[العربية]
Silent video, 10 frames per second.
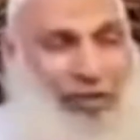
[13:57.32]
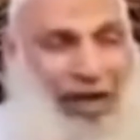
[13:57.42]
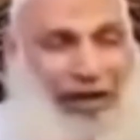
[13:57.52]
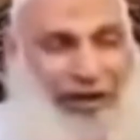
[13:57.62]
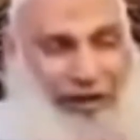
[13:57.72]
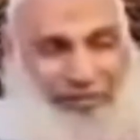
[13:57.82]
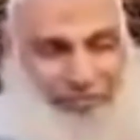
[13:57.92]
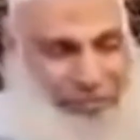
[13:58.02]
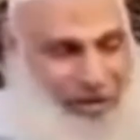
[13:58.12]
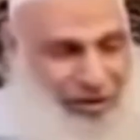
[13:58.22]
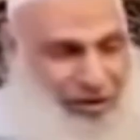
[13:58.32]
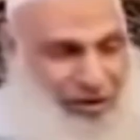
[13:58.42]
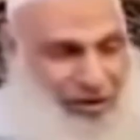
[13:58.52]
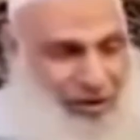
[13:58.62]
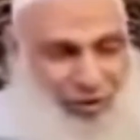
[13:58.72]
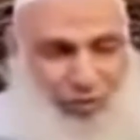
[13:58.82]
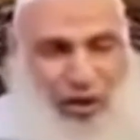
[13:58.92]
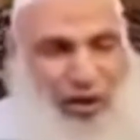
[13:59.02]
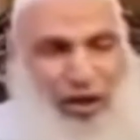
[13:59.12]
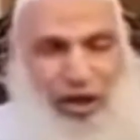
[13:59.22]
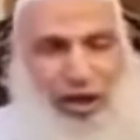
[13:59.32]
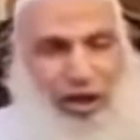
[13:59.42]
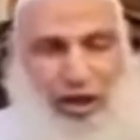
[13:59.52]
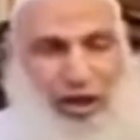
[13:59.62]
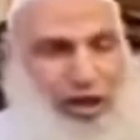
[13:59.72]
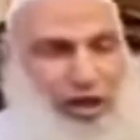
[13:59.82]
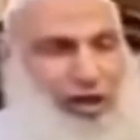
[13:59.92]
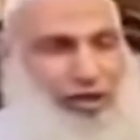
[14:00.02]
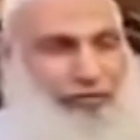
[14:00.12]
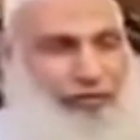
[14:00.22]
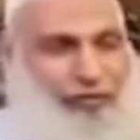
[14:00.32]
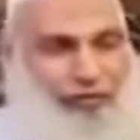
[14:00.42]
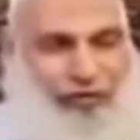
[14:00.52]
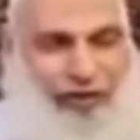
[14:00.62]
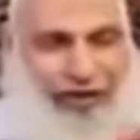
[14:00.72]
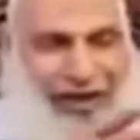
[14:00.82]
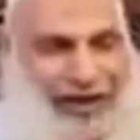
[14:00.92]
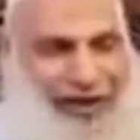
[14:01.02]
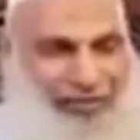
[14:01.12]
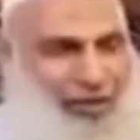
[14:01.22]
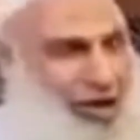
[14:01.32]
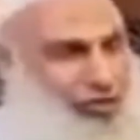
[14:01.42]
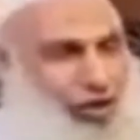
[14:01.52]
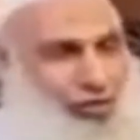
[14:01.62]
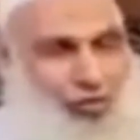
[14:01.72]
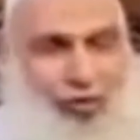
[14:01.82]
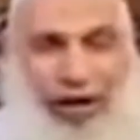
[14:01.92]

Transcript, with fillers: معلم وعرف انه في ناس بيخططوا له